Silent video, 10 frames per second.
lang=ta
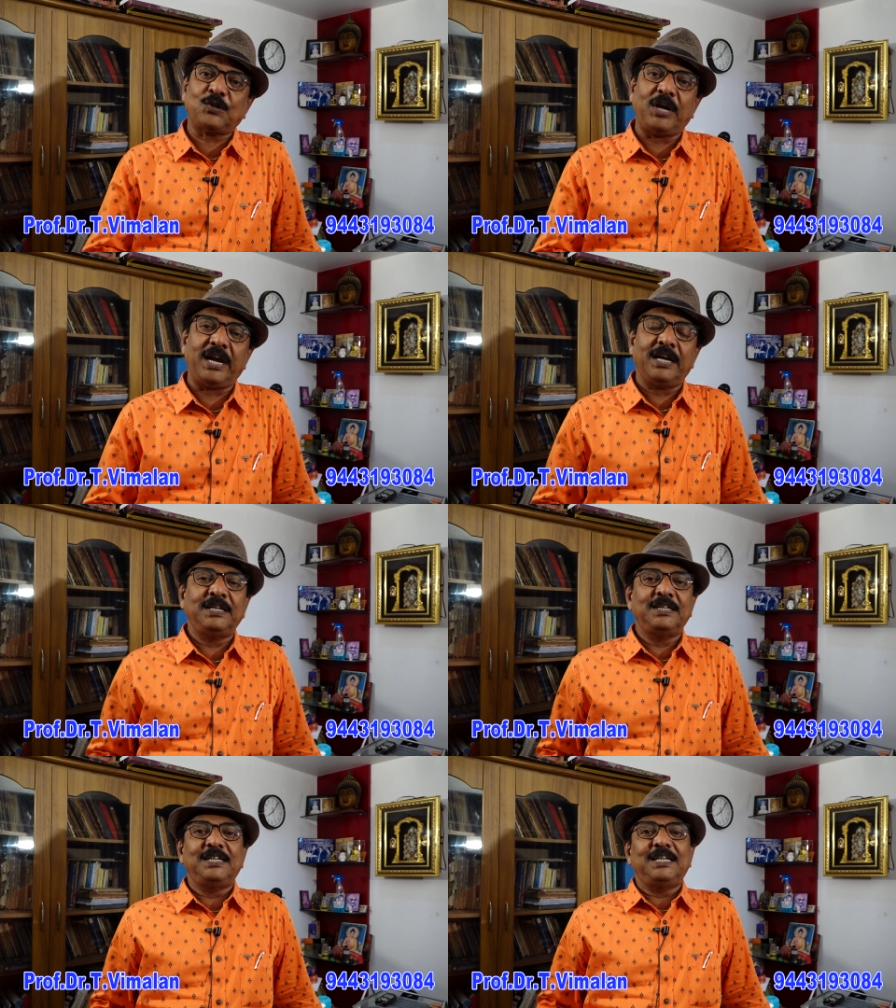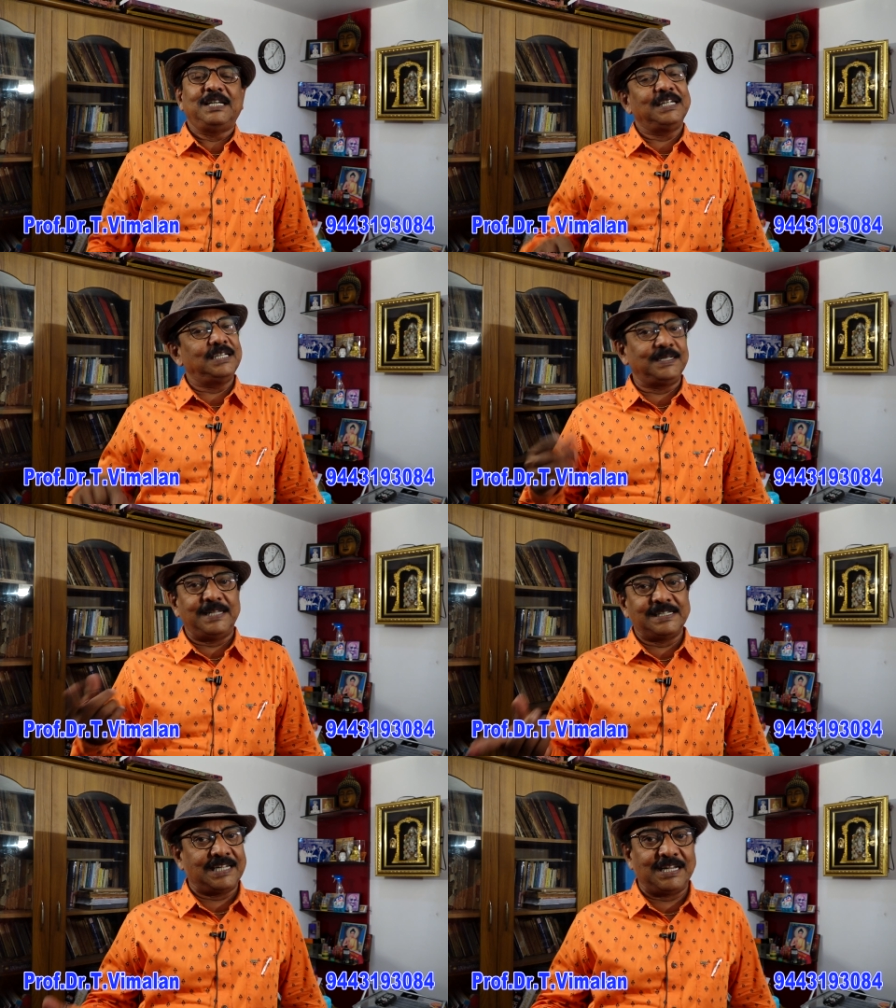சொன்னேன் இந்த
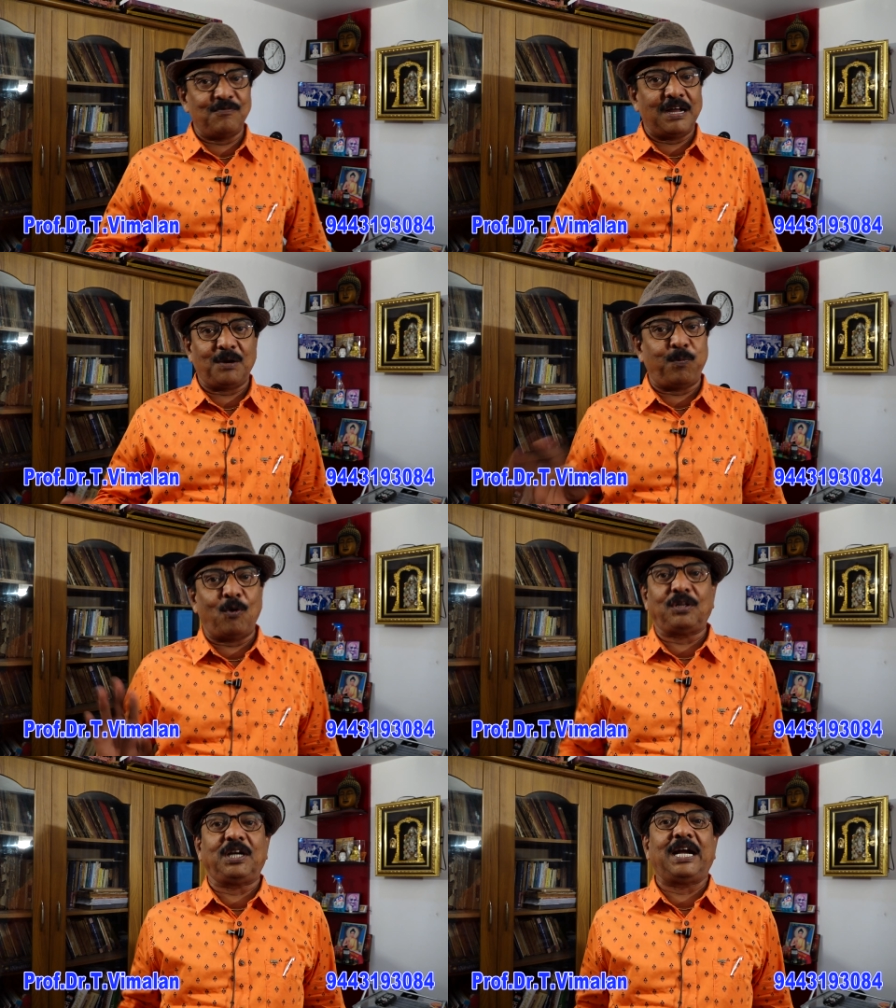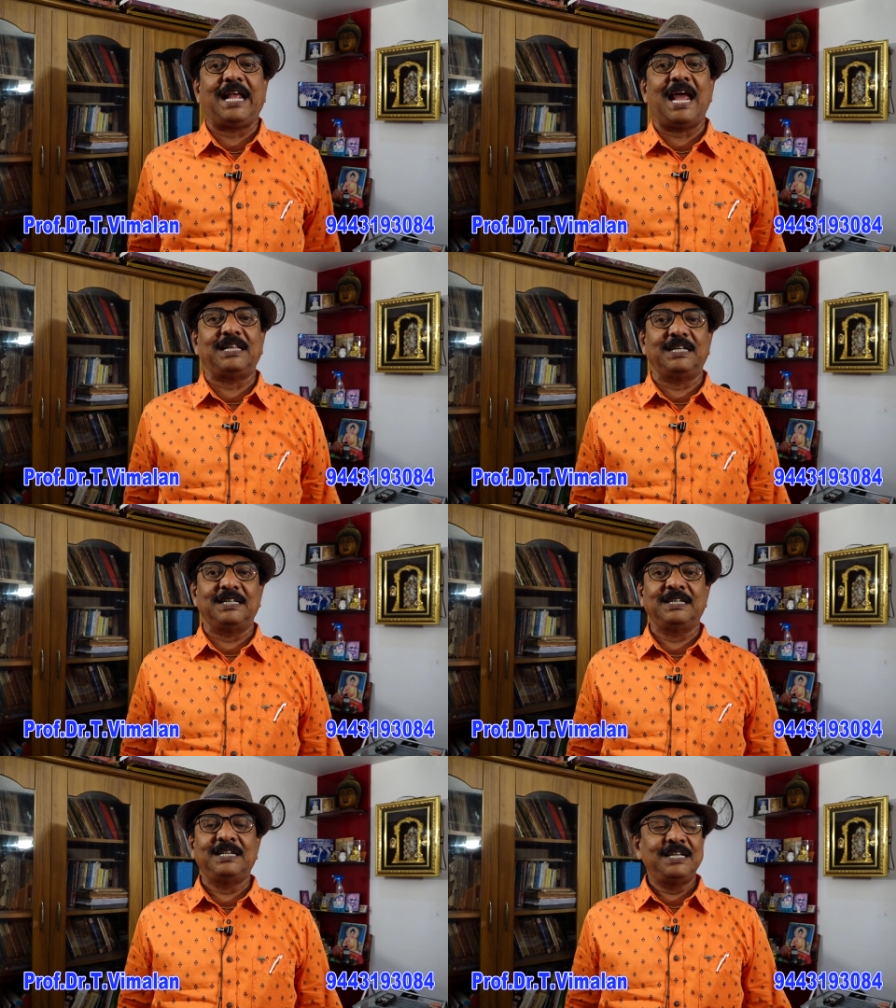திசையும் வரப்போகிறது கிடையாது
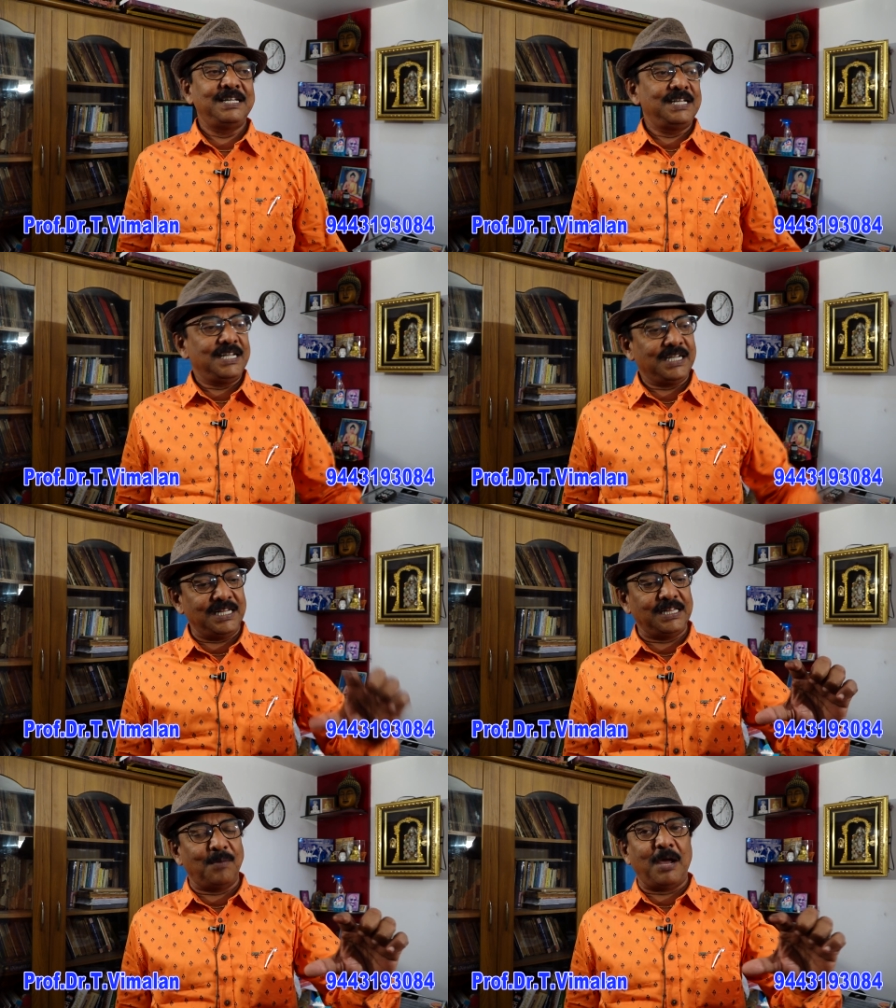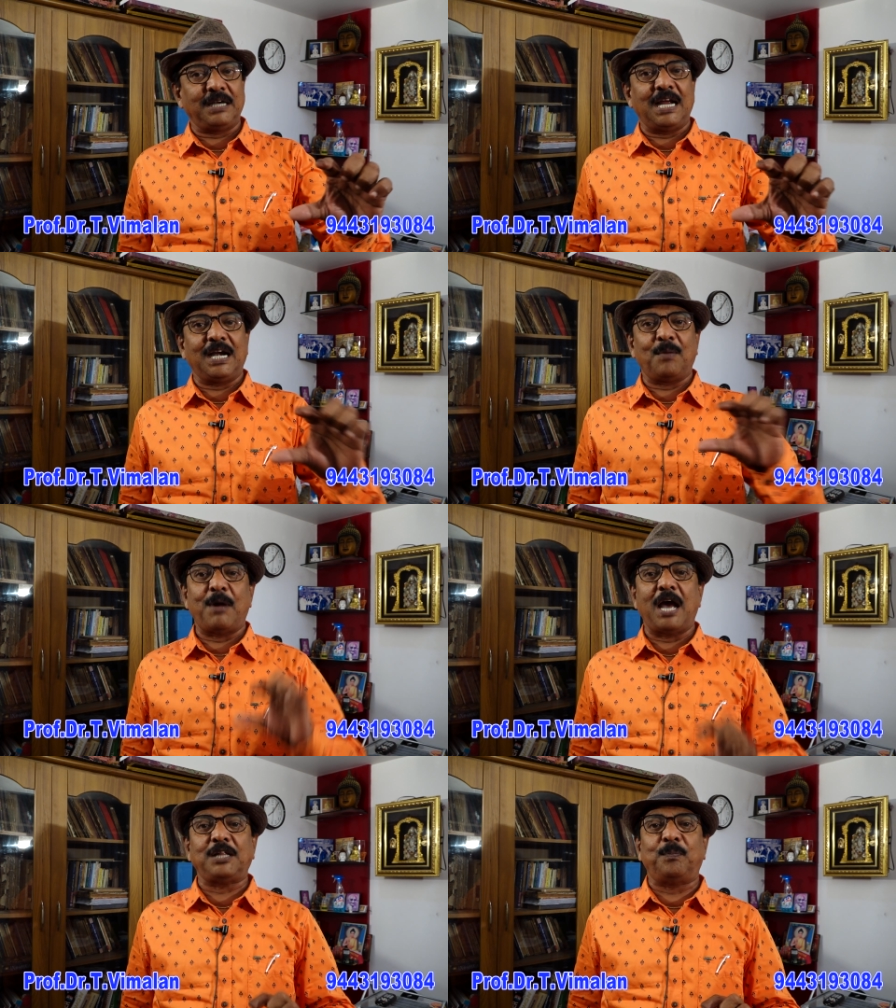இந்த மாதிரியான
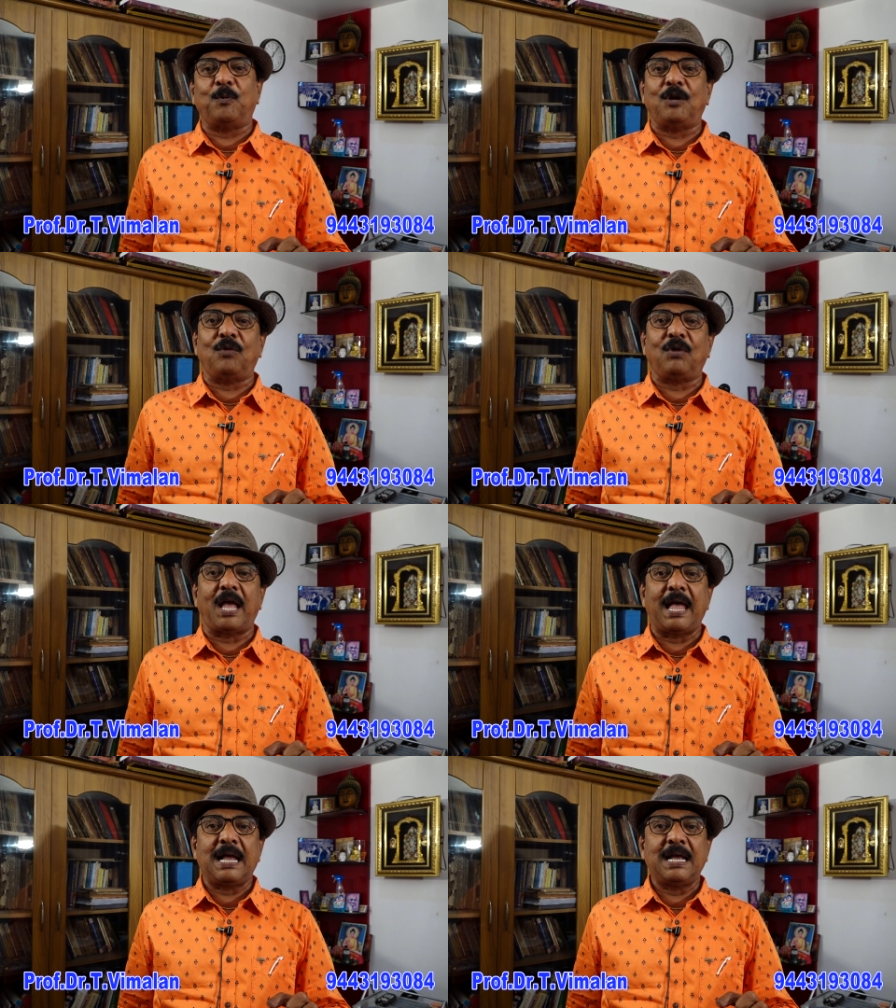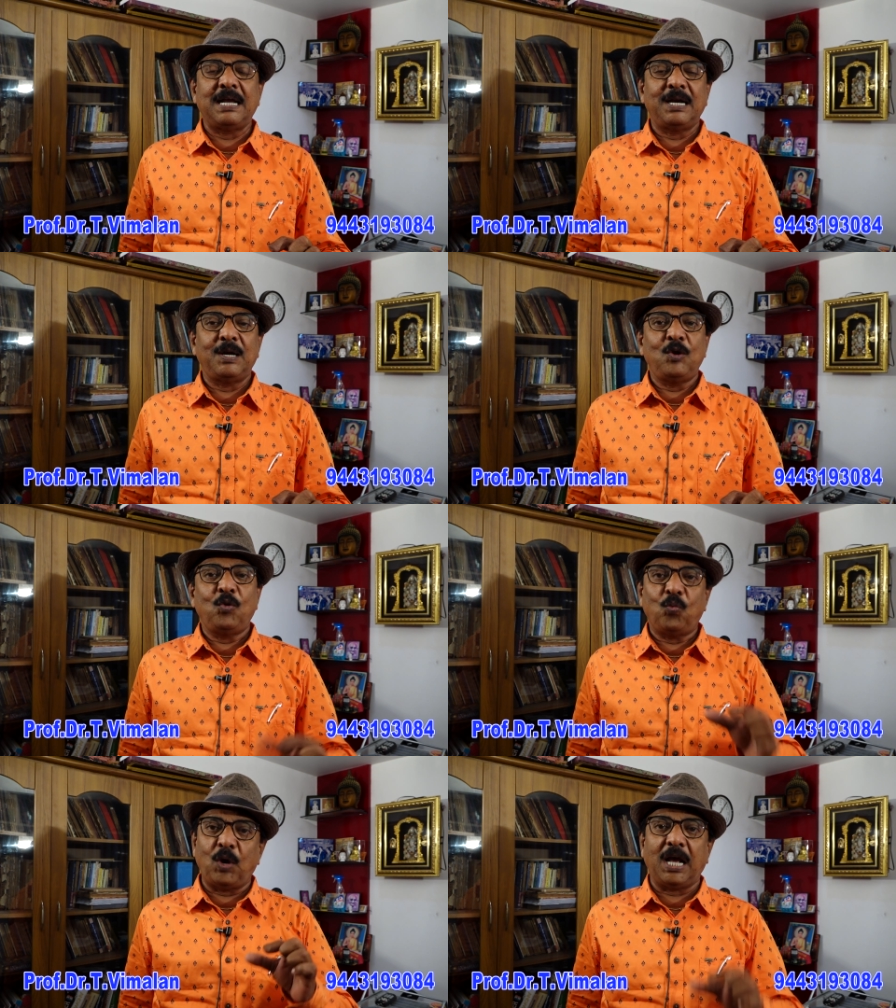பாதிப்பு உள்ளவங்க
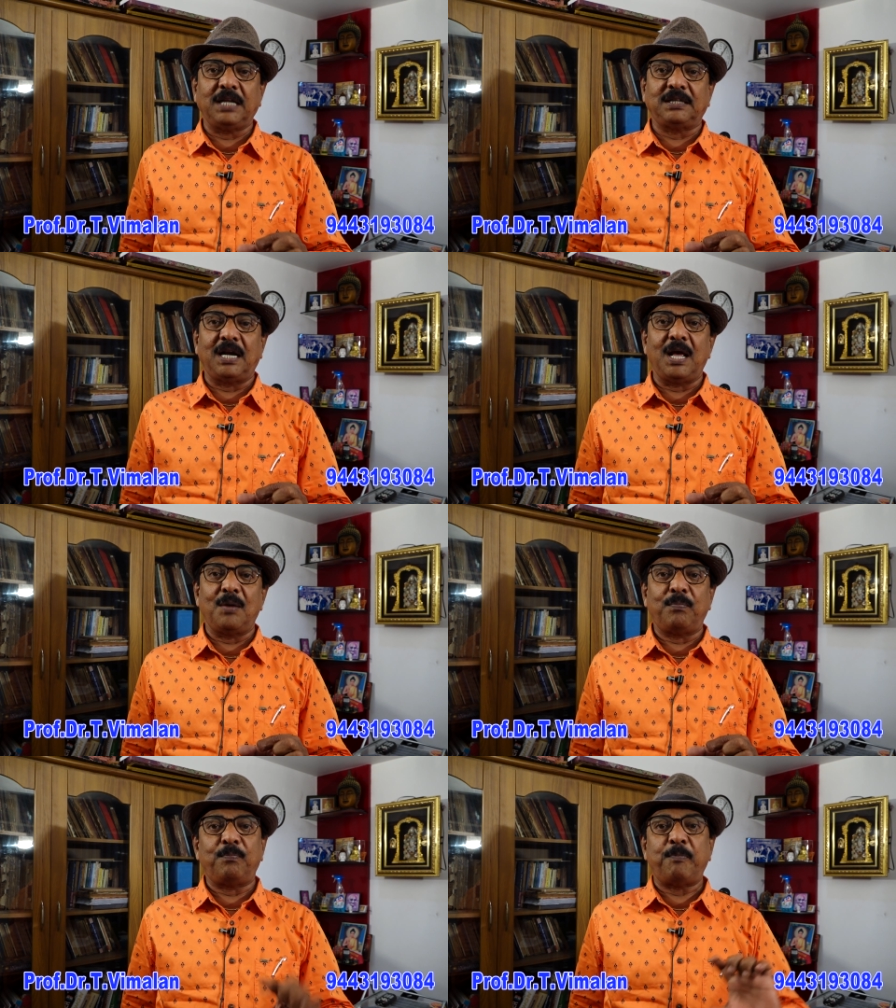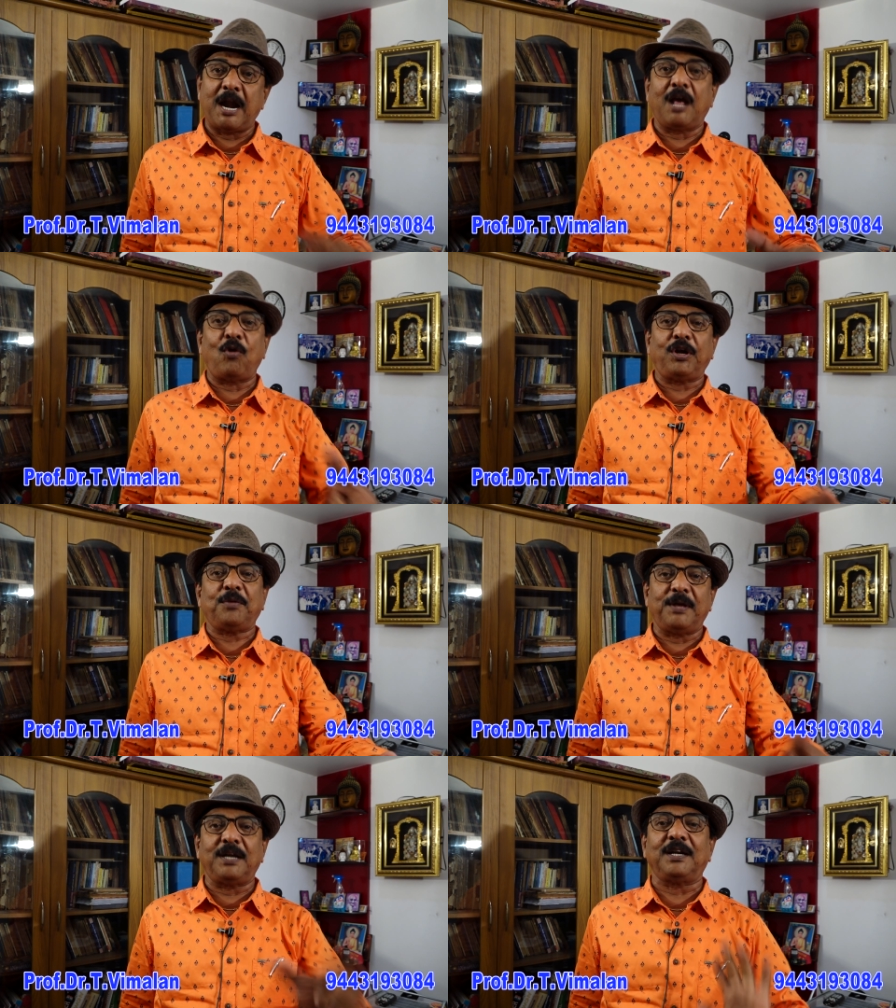உலகத்தில் பல கோடி
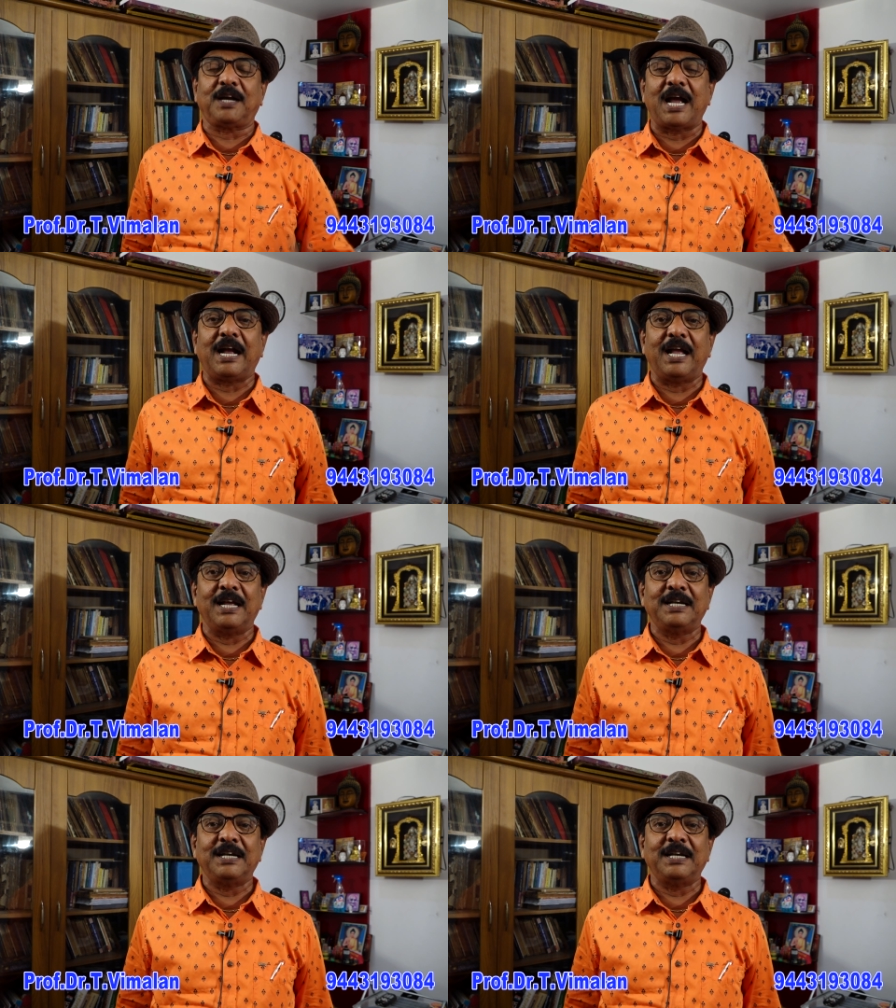பேர் இருக்காங்க